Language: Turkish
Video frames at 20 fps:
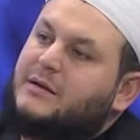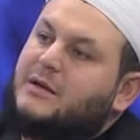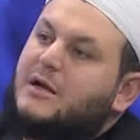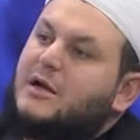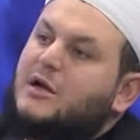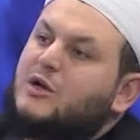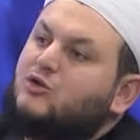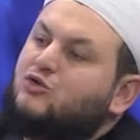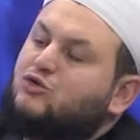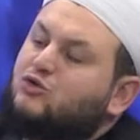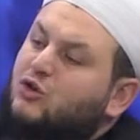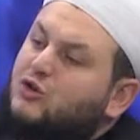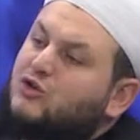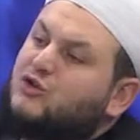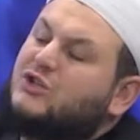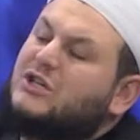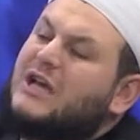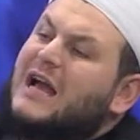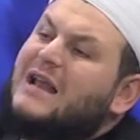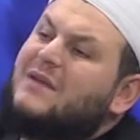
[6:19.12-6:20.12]

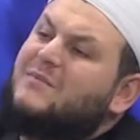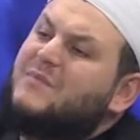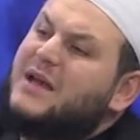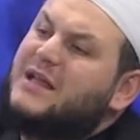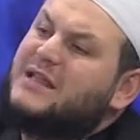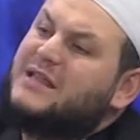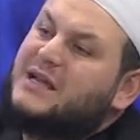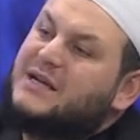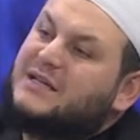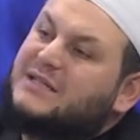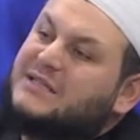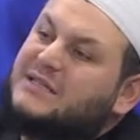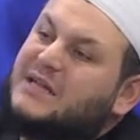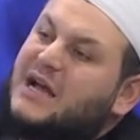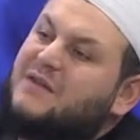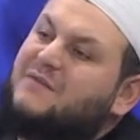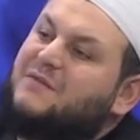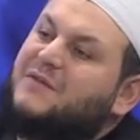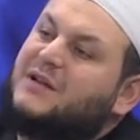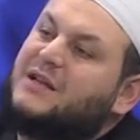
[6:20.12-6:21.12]
sosyal medya
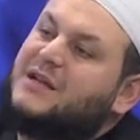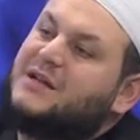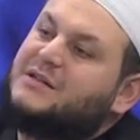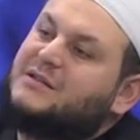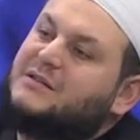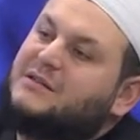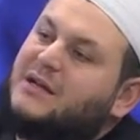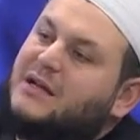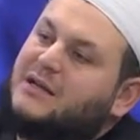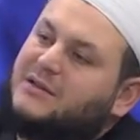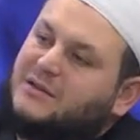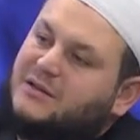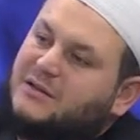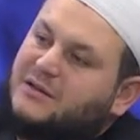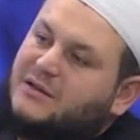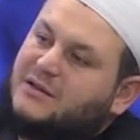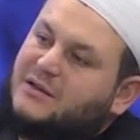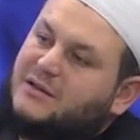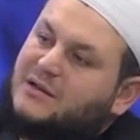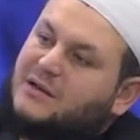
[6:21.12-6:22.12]
sayfalarından
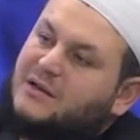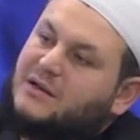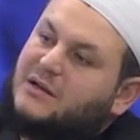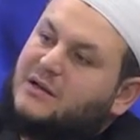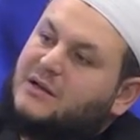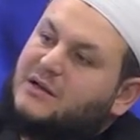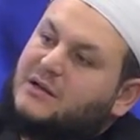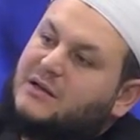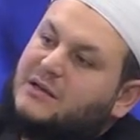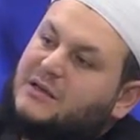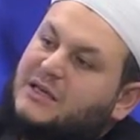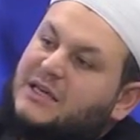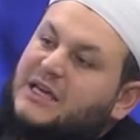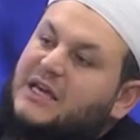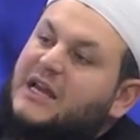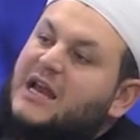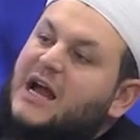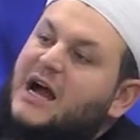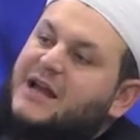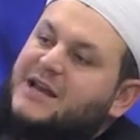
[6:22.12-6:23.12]

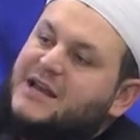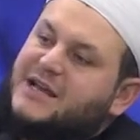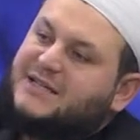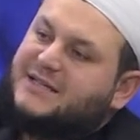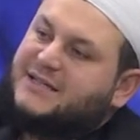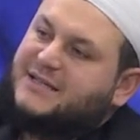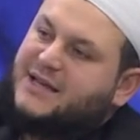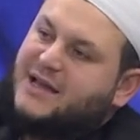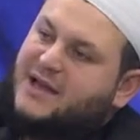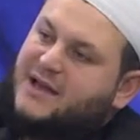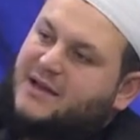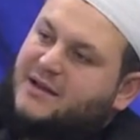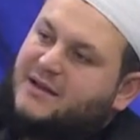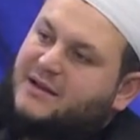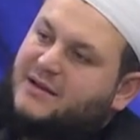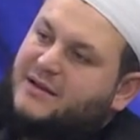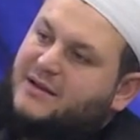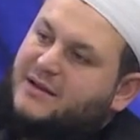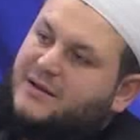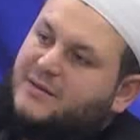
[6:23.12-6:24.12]
ilan etse,
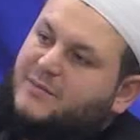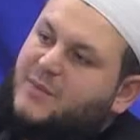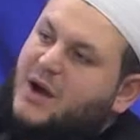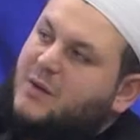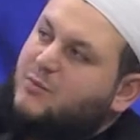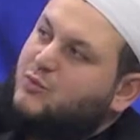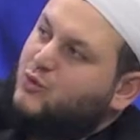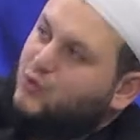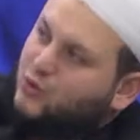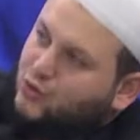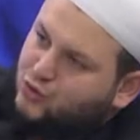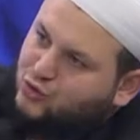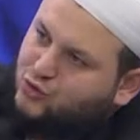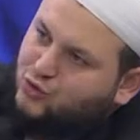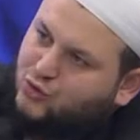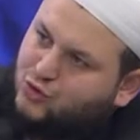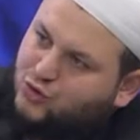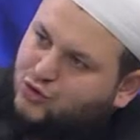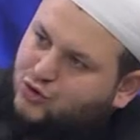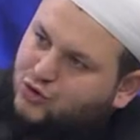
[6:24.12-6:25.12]
bak bu
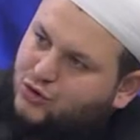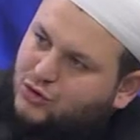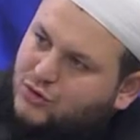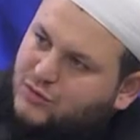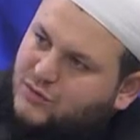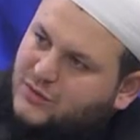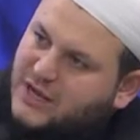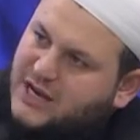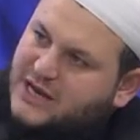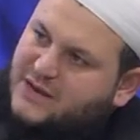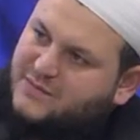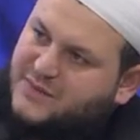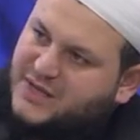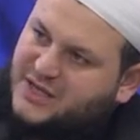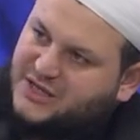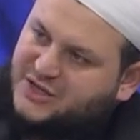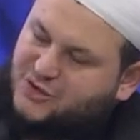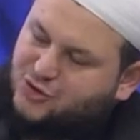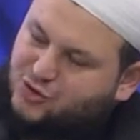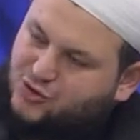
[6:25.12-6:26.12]
uyuşturucu
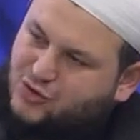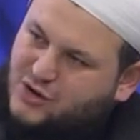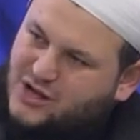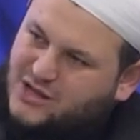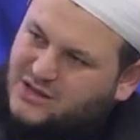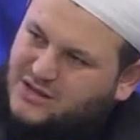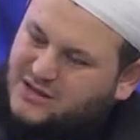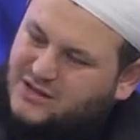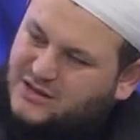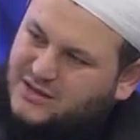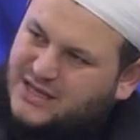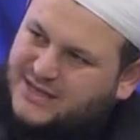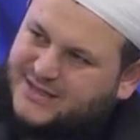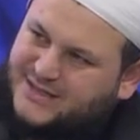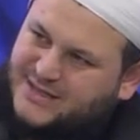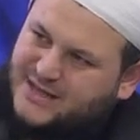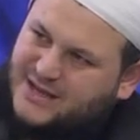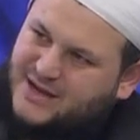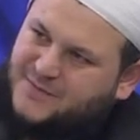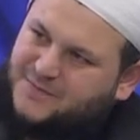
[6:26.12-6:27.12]
elimdeki şu an
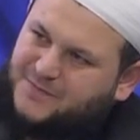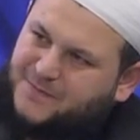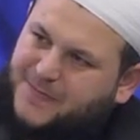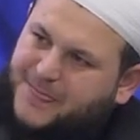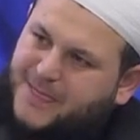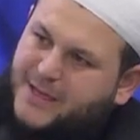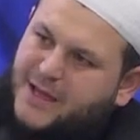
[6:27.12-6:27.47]
etse, evet.